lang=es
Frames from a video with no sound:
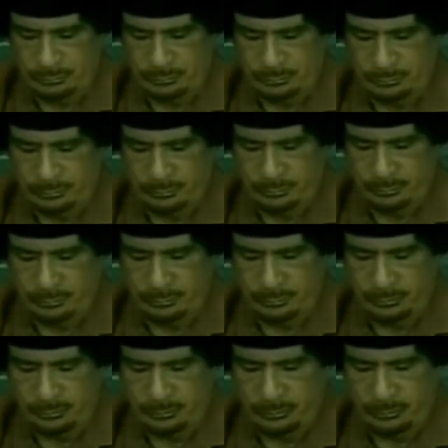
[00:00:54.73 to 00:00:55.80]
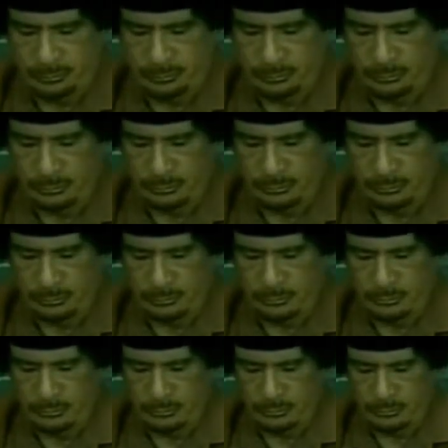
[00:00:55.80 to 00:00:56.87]
Este periodo de decisiones tiene lugar en
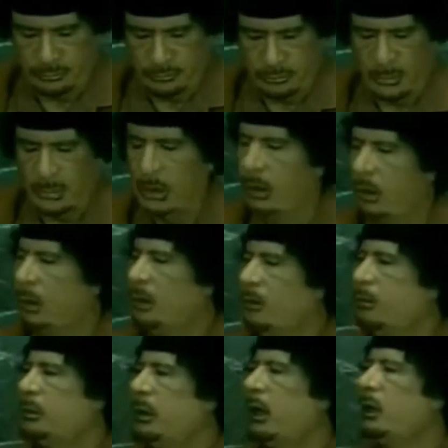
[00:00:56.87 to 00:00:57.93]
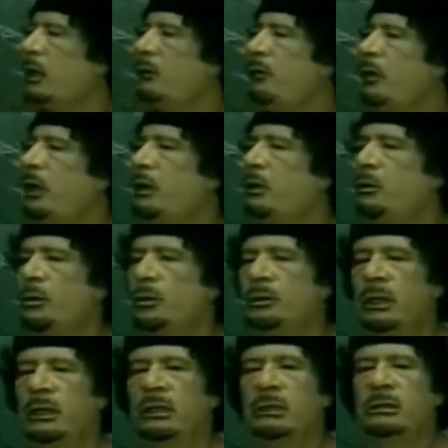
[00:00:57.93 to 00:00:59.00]
medio de muchos retos que encaramos. El mundo
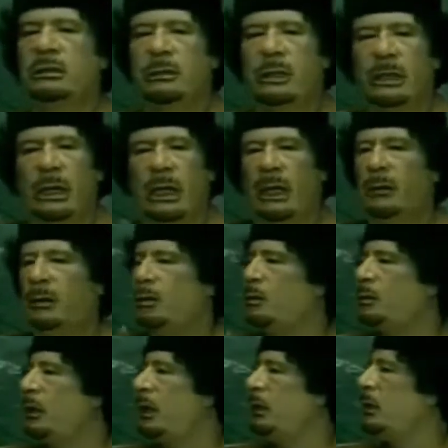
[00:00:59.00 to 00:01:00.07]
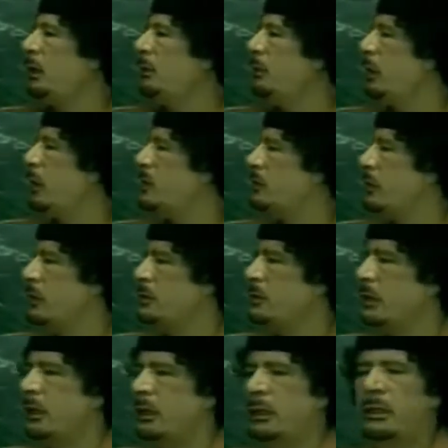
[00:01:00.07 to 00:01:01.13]
entero debe unirse y
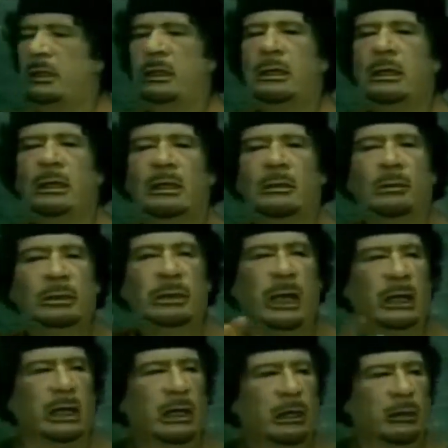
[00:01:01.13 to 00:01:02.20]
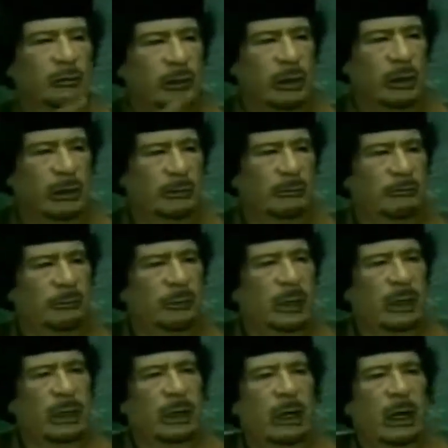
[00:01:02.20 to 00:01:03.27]
y comunicar sus esfuerzos para
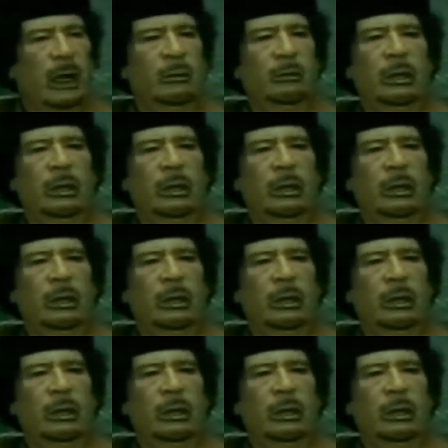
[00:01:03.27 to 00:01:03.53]
superar los